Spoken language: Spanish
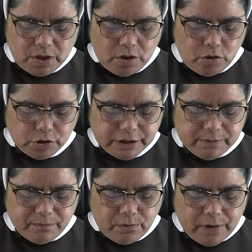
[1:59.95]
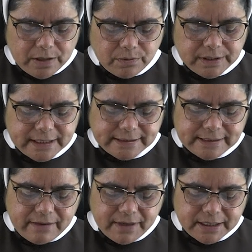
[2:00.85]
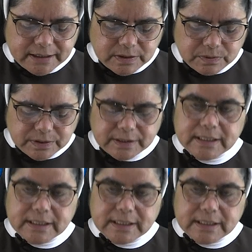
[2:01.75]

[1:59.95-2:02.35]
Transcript: Lo llevó a donde estaba Jesús